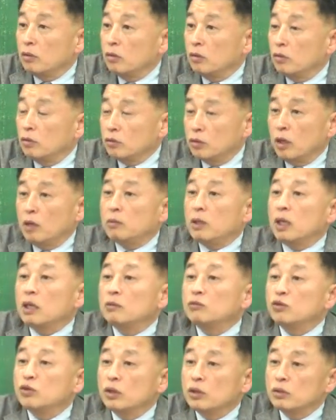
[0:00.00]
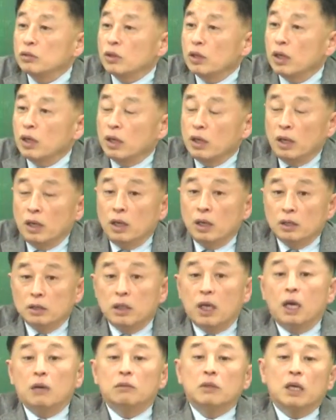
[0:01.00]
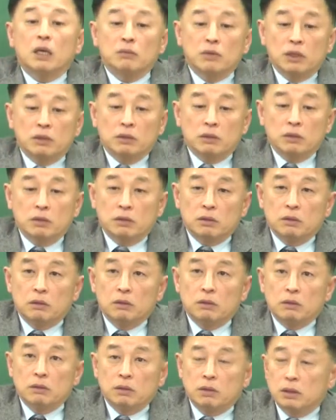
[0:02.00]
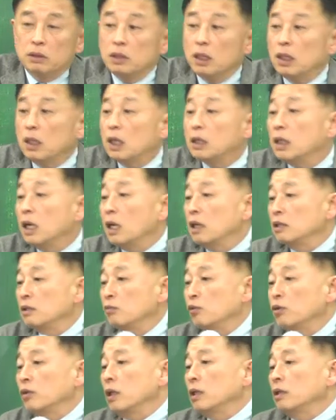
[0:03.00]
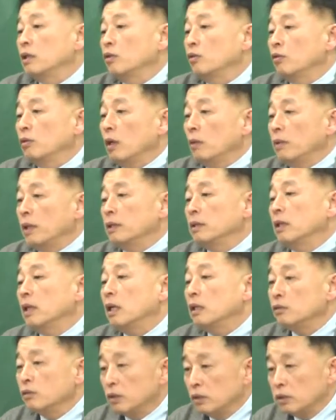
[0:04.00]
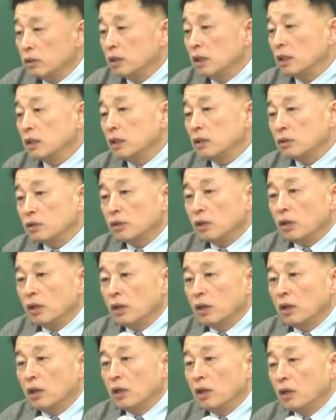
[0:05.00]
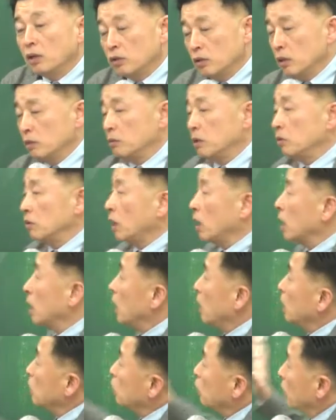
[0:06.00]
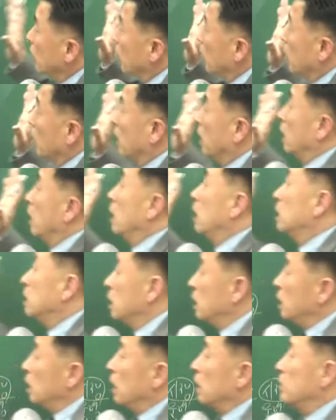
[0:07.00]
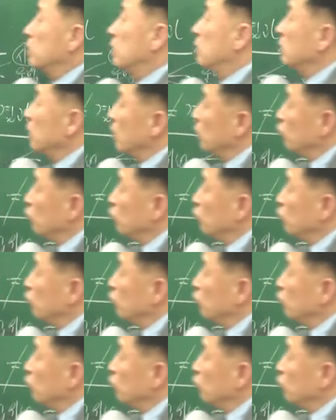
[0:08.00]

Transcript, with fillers: 어, 사업 안 하면 되는데 사업을 하면 그렇게 예상하지 못한 경우가 발생할 수 있을 거 아니에요. 그죠? 그러면 내가 애초에 기대했던 이